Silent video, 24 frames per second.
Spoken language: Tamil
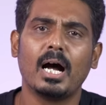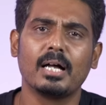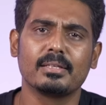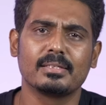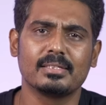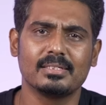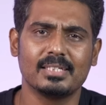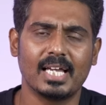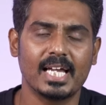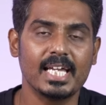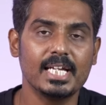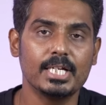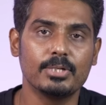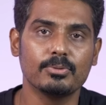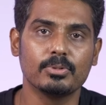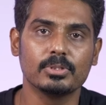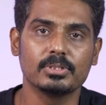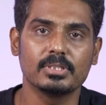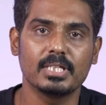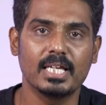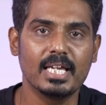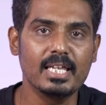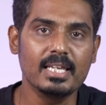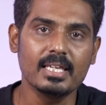அந்த லைட்
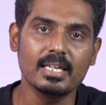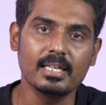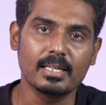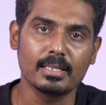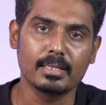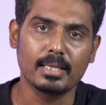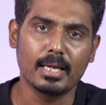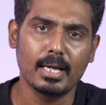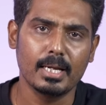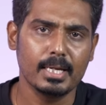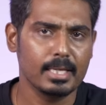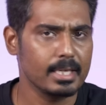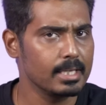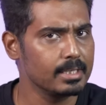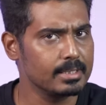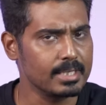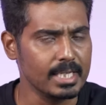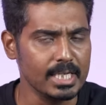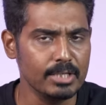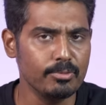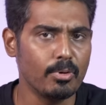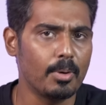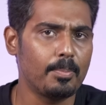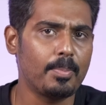வந்து எரியிறத நீங்கள்
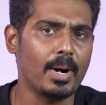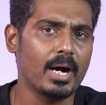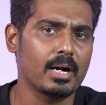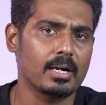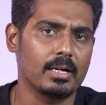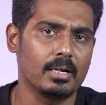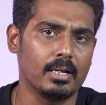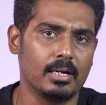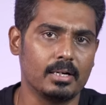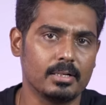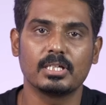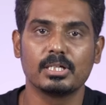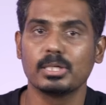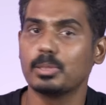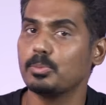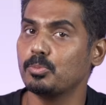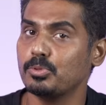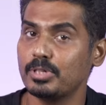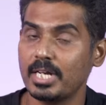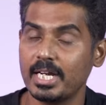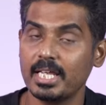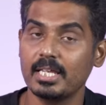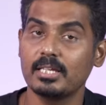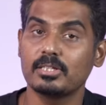தெளிவாக பார்க்கலாம் ஸோ
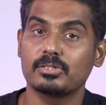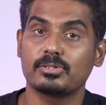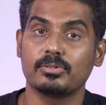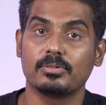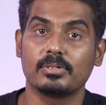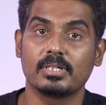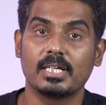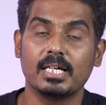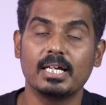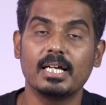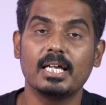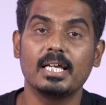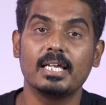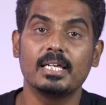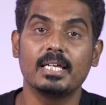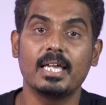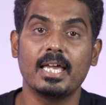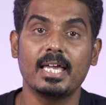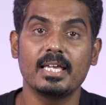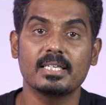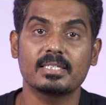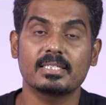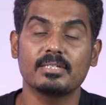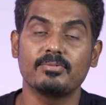நான் முன்னாடியே நான் சொன்னேன்
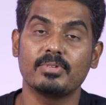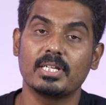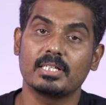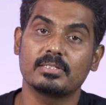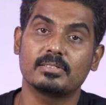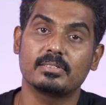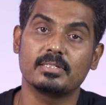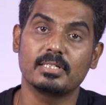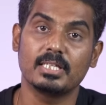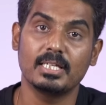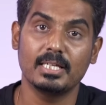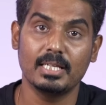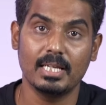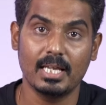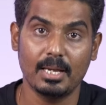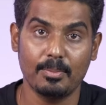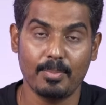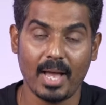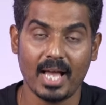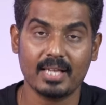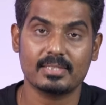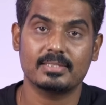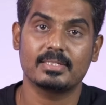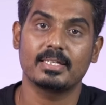ஏ செவன் எஸ் த்ரீயில்
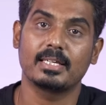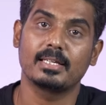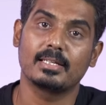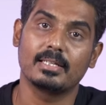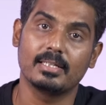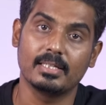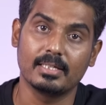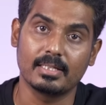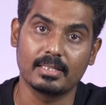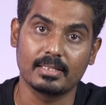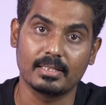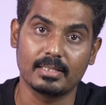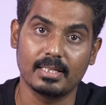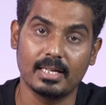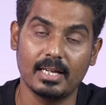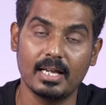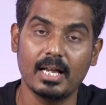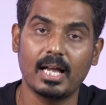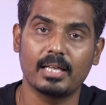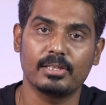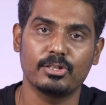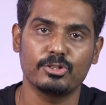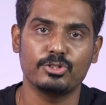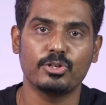பேக் சைடில் இருந்த
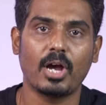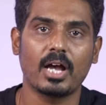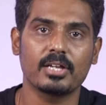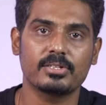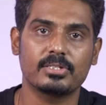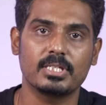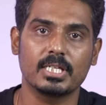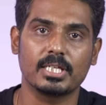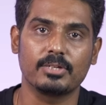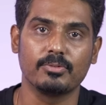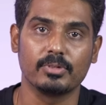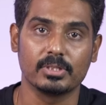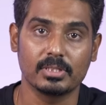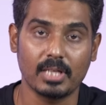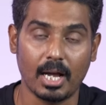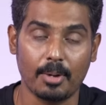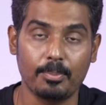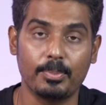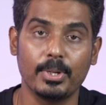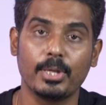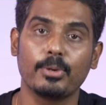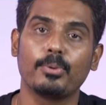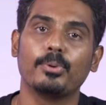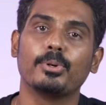அந்த ஜாய்ஸ்டிக் வந்து
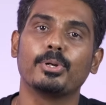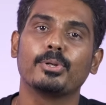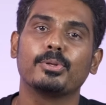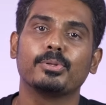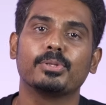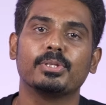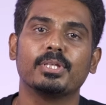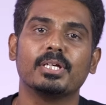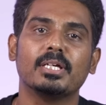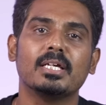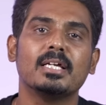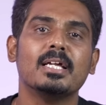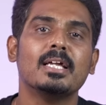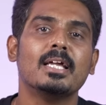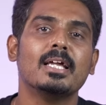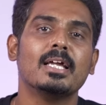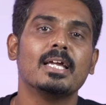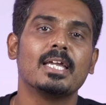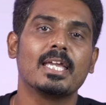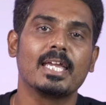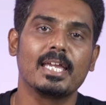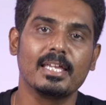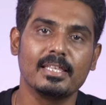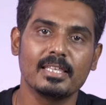அப்படியே கொண்டு வந்து
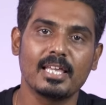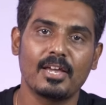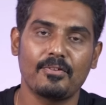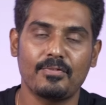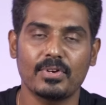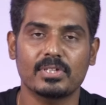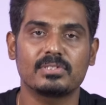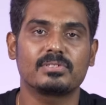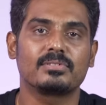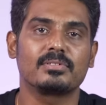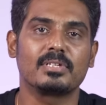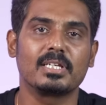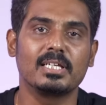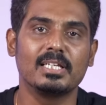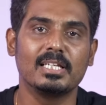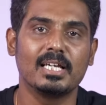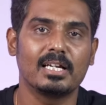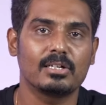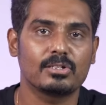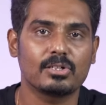இந்த எஃப்எக்ஸ் த்ரீயில்